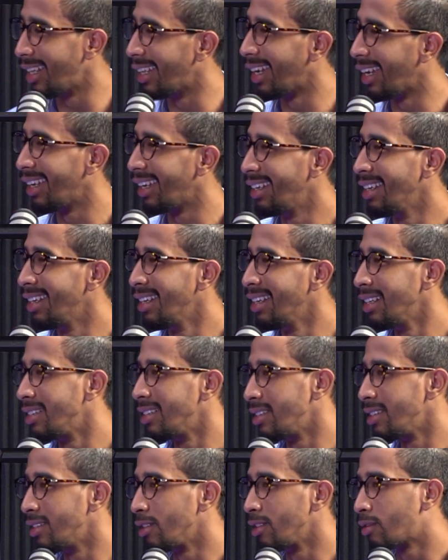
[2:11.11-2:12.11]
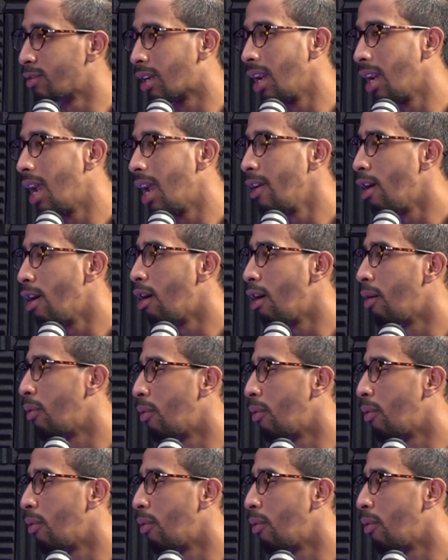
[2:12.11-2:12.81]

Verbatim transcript: entrevista por afuera. Eh. Claro, no,